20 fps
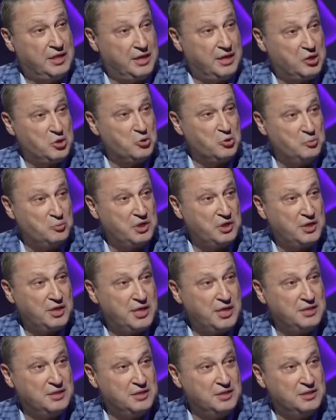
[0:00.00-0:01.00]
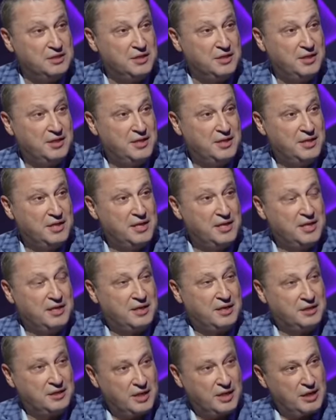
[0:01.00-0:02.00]
огромная разница.
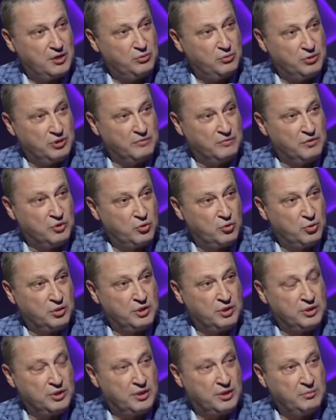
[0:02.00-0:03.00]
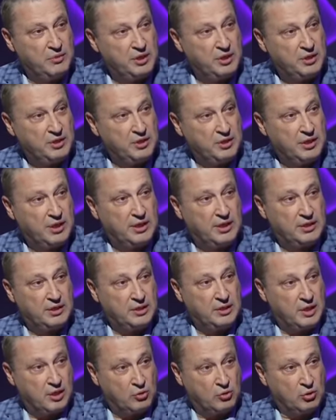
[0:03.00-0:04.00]
Когда люди выходят на митинг и это
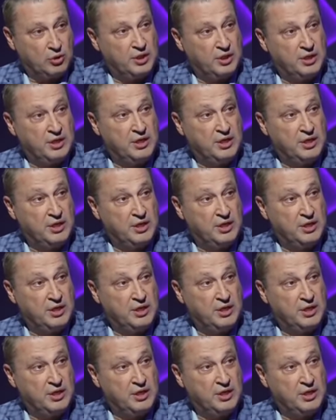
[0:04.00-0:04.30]
народный